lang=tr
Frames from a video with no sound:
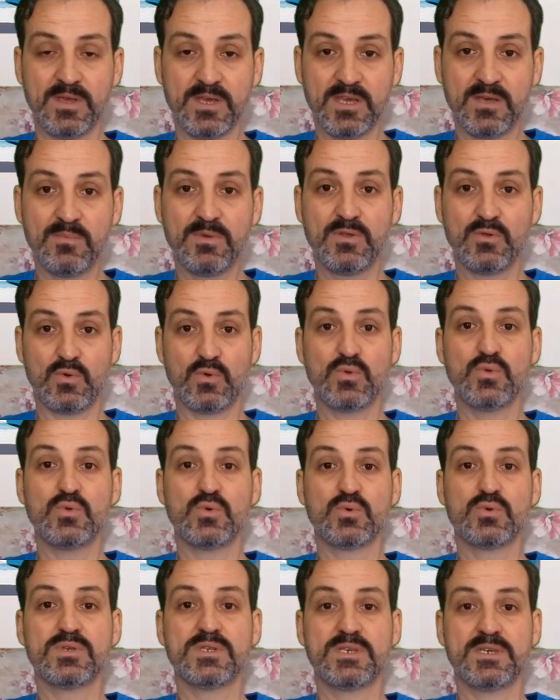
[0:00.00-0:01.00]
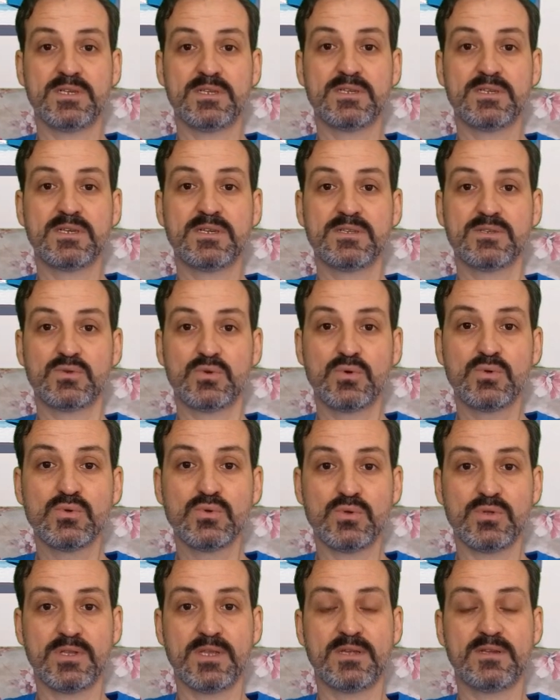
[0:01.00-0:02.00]
2019 yılının
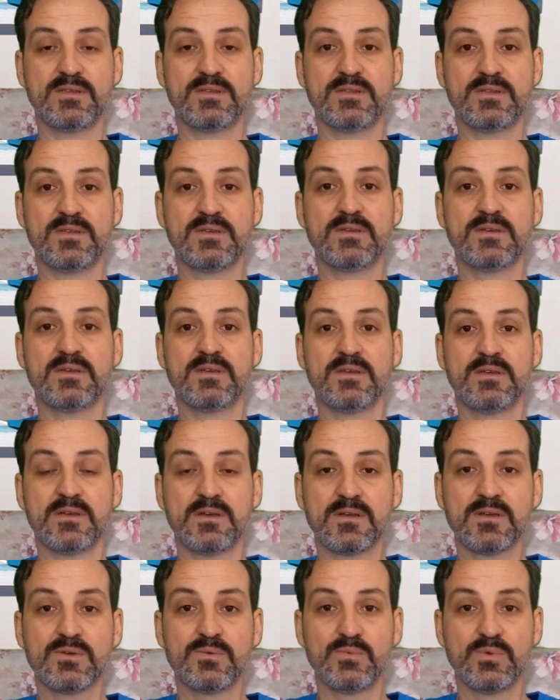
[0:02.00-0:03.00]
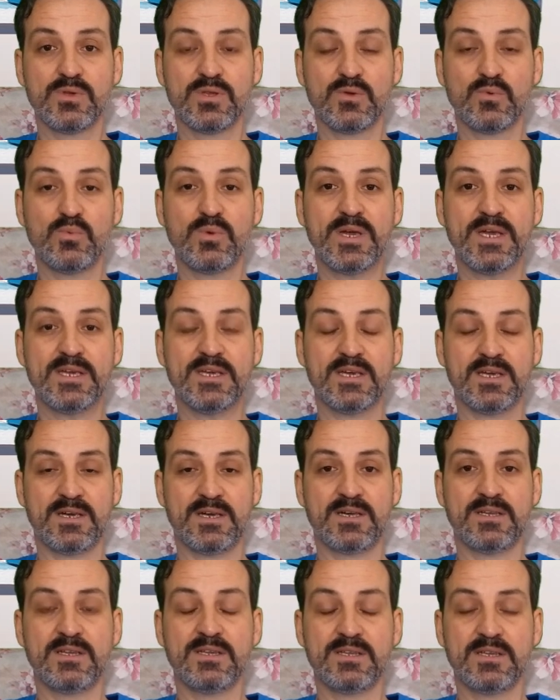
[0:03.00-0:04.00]
son günlerinde Çin'in Hubei
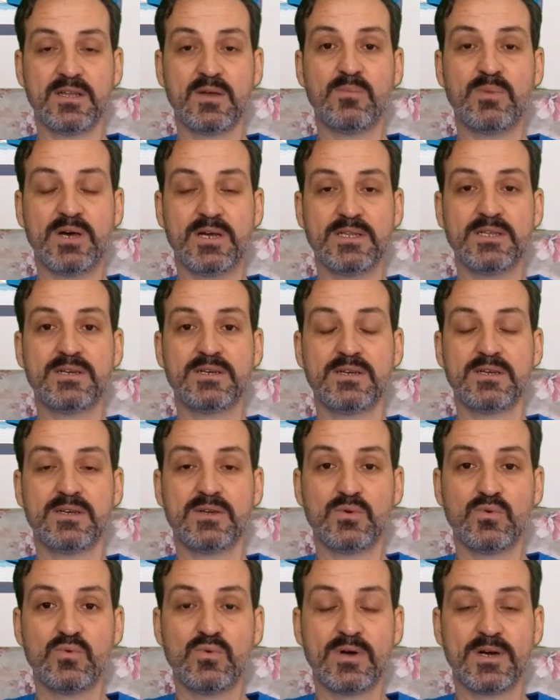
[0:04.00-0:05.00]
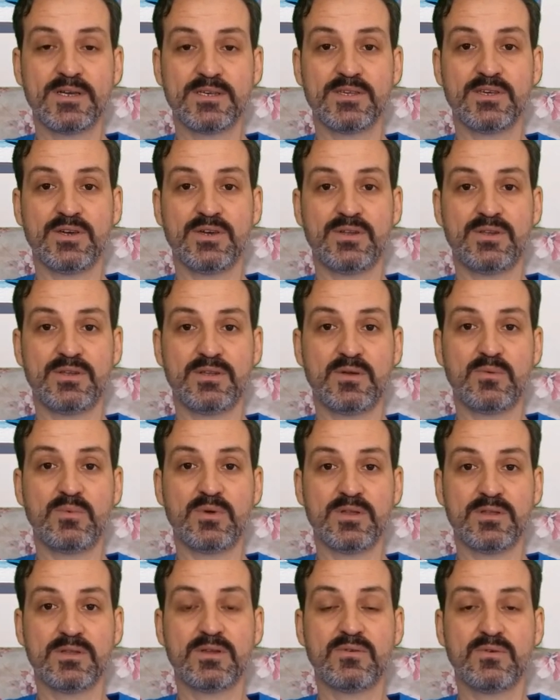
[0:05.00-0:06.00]
eyaletine bağlı Wuhan şehrinde
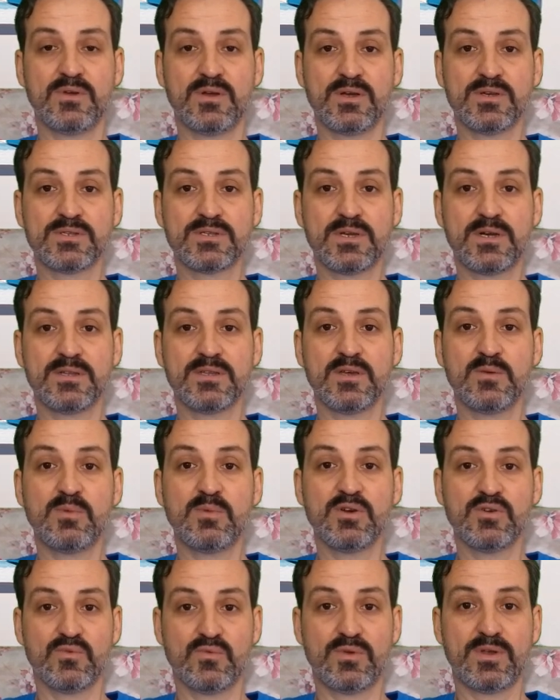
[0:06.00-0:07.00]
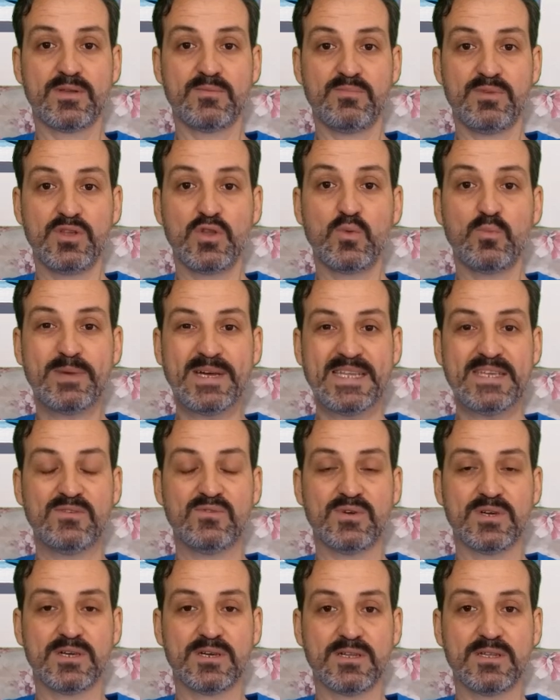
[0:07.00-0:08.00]
hastaneye başvuran pnömoni
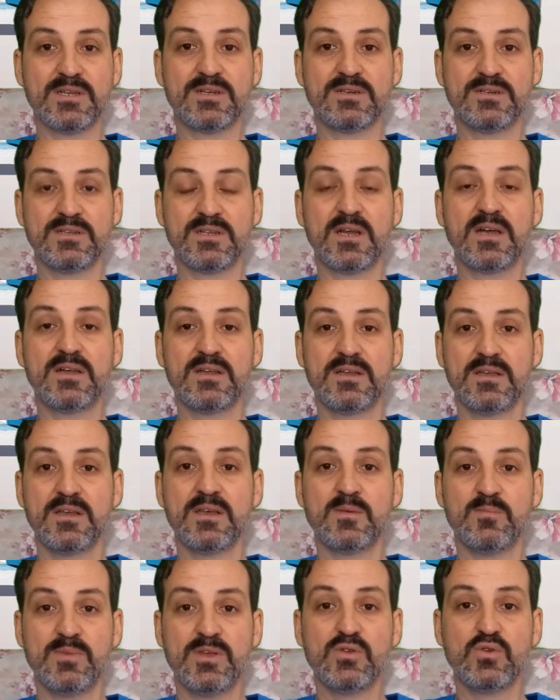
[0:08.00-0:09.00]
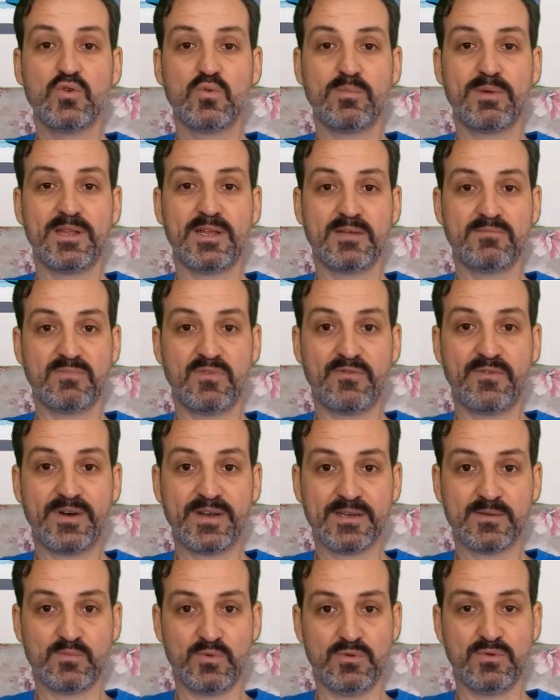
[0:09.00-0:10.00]
vakalarında bir kümelenme
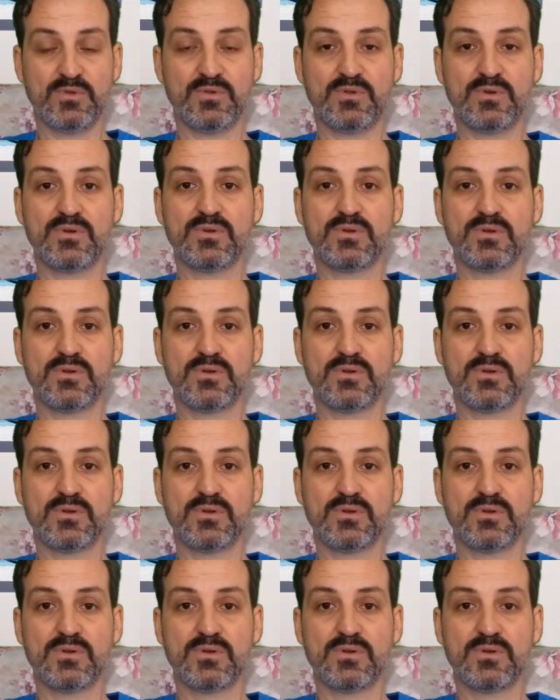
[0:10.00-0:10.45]
fark olundu.